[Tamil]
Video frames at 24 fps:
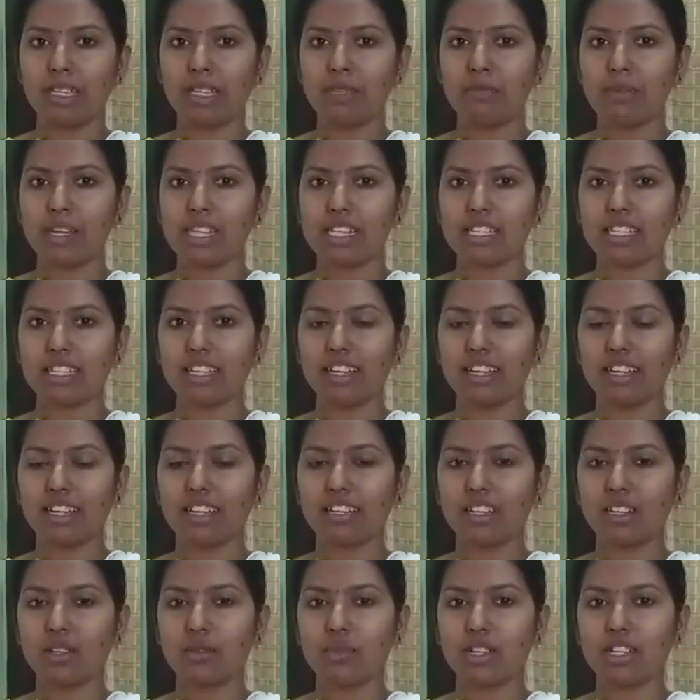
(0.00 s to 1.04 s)
இது பேசிக்காக
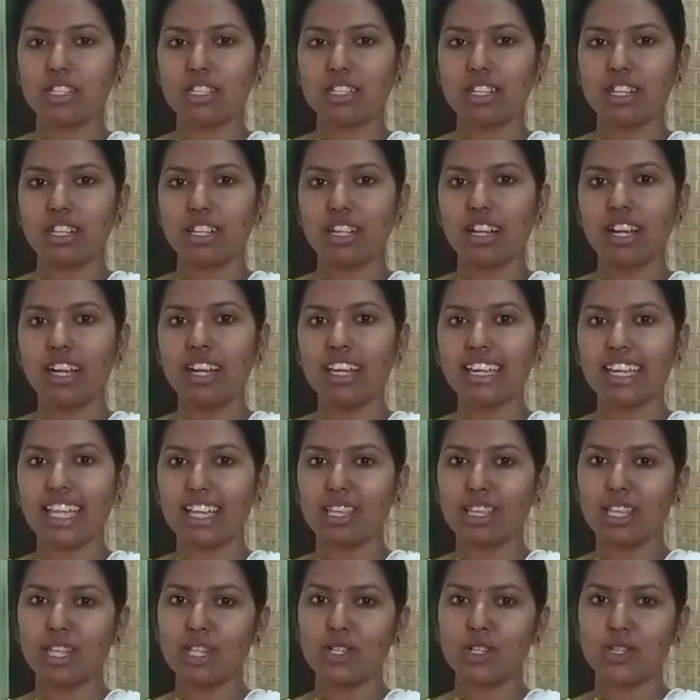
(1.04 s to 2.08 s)
கேட்குற கொஷின் என்னென்னா
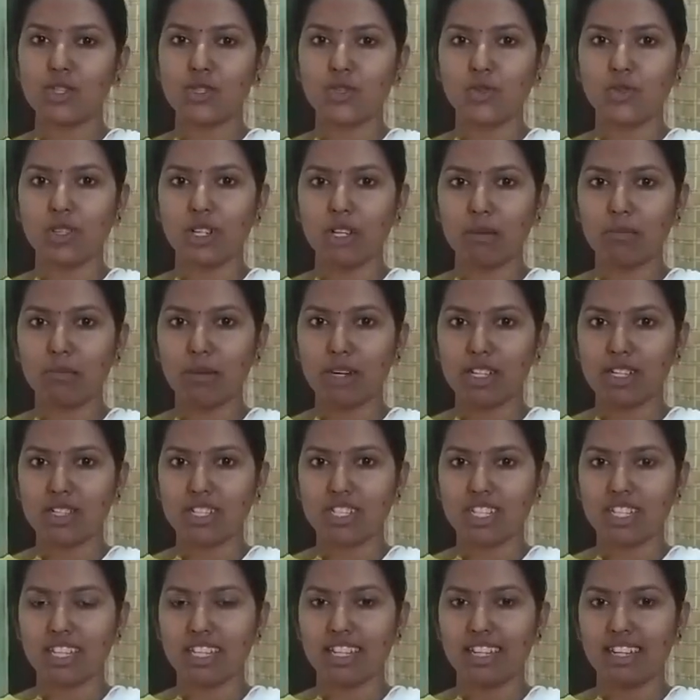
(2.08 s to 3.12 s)
நீங்கள் எந்த இன்ஸ்டியூட்டில்
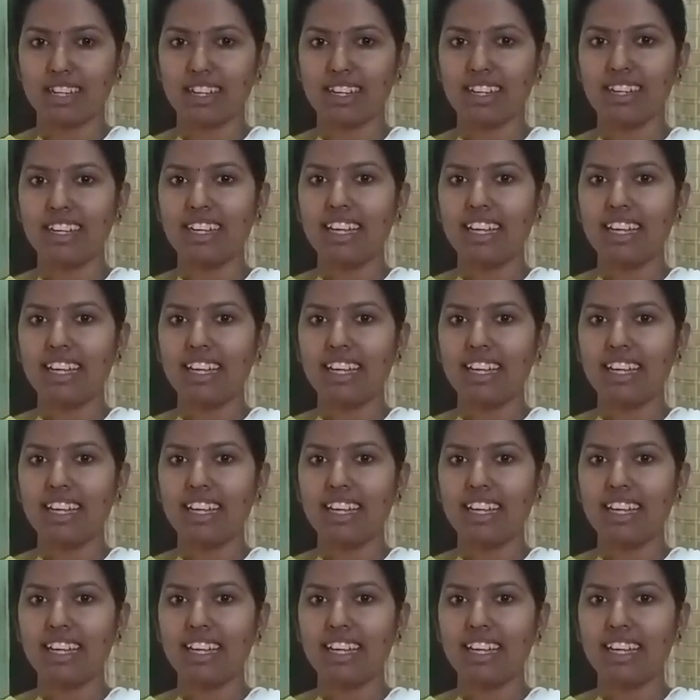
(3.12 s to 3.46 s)
படிச்சிங்க